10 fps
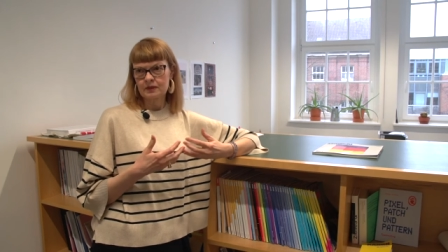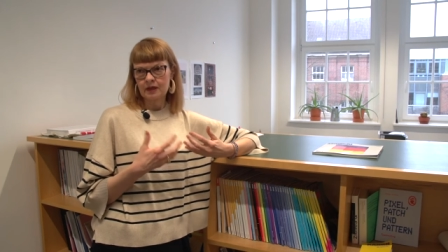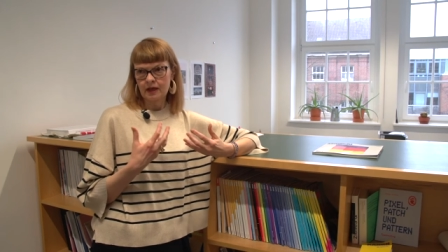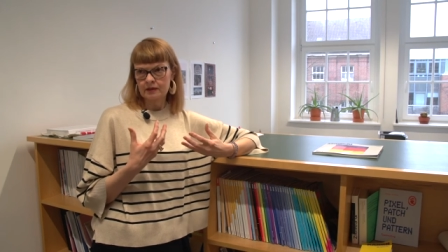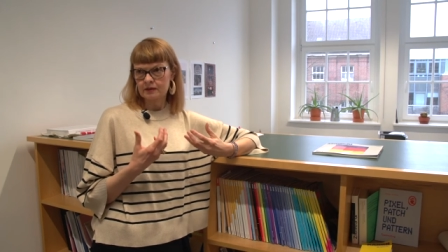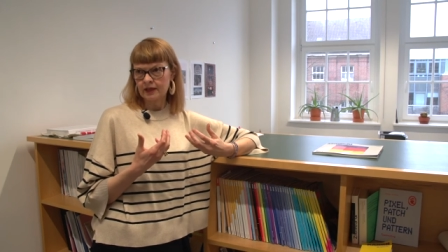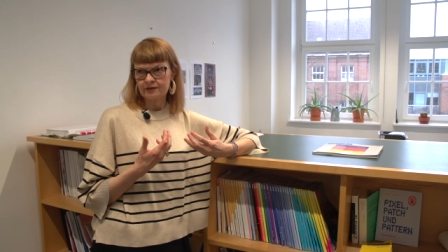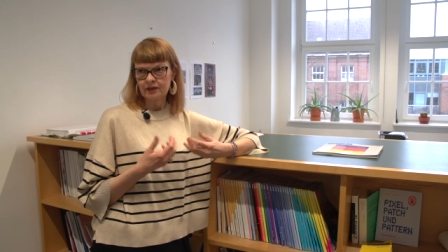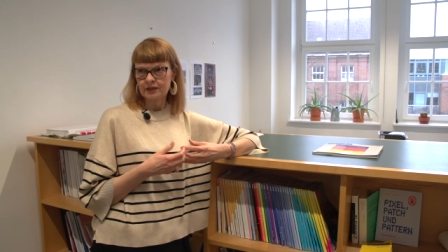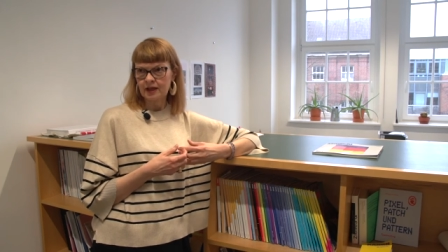fängt es
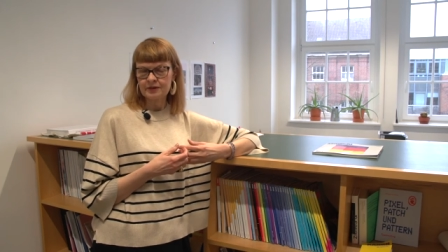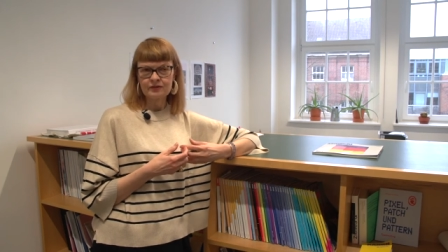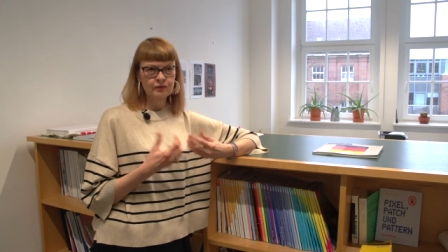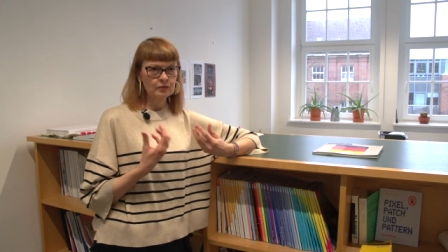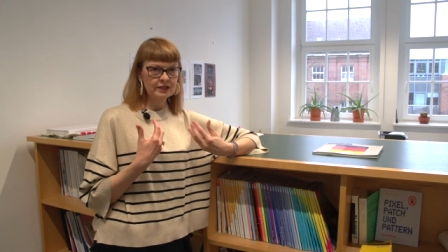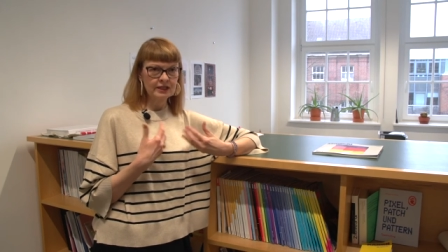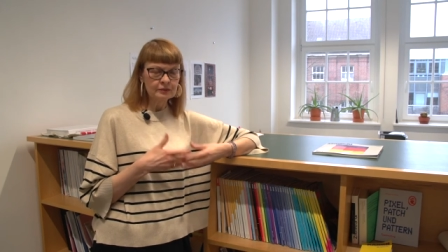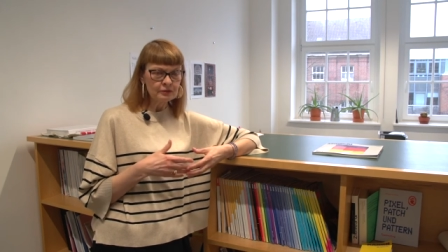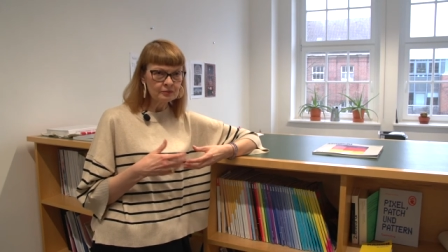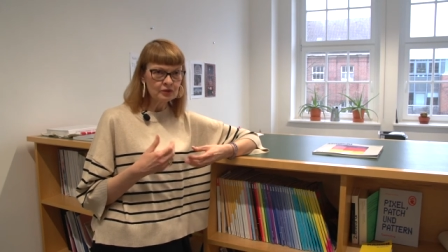einfach damit, womit
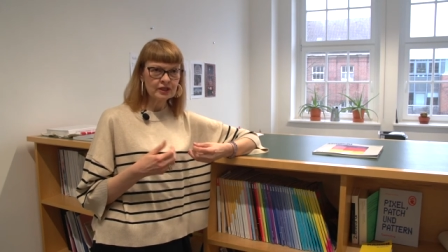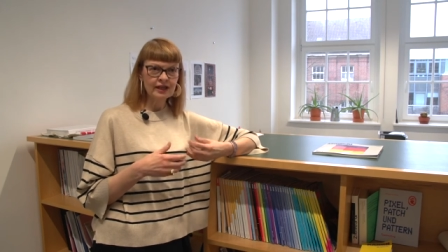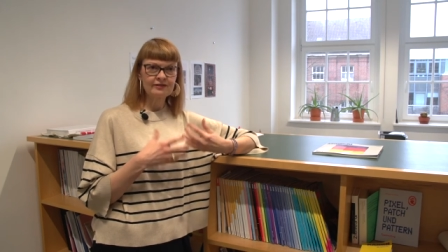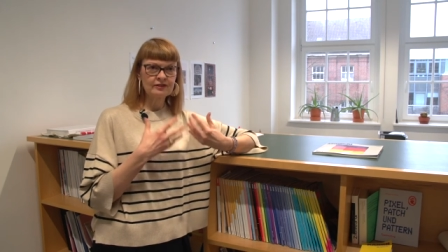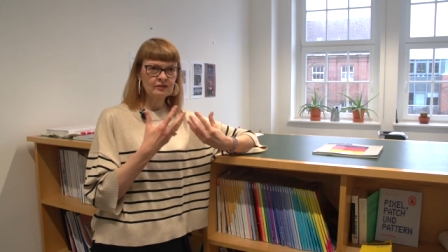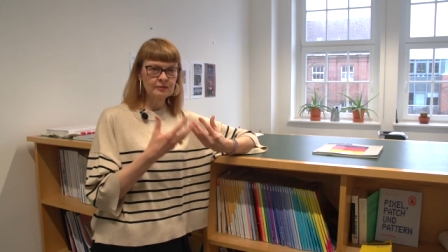ich mich beschäftige,